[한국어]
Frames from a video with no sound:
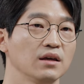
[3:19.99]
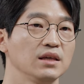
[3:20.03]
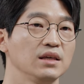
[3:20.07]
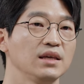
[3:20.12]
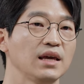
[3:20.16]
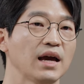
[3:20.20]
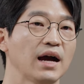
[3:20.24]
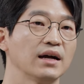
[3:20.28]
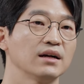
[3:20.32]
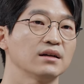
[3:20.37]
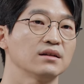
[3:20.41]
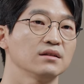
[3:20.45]
이
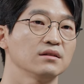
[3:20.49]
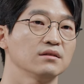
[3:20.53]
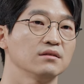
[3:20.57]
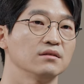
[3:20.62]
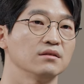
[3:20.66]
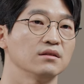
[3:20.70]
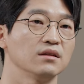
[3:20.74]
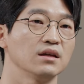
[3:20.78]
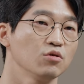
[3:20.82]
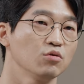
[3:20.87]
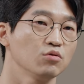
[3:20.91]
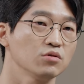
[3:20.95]

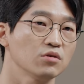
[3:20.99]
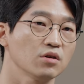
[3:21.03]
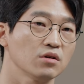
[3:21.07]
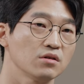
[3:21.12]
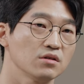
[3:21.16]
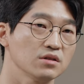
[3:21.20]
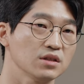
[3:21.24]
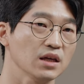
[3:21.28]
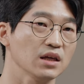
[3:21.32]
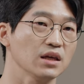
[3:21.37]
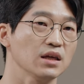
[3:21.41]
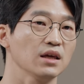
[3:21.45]
약은
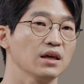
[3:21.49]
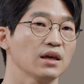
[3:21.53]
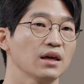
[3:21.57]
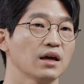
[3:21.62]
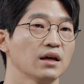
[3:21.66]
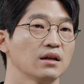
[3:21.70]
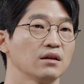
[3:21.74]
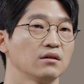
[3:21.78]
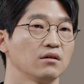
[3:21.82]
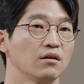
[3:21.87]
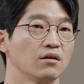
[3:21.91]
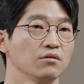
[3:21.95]
흉터를 생기게
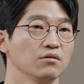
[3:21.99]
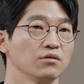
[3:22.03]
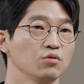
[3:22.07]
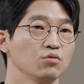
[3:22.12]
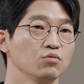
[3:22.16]
하는 것,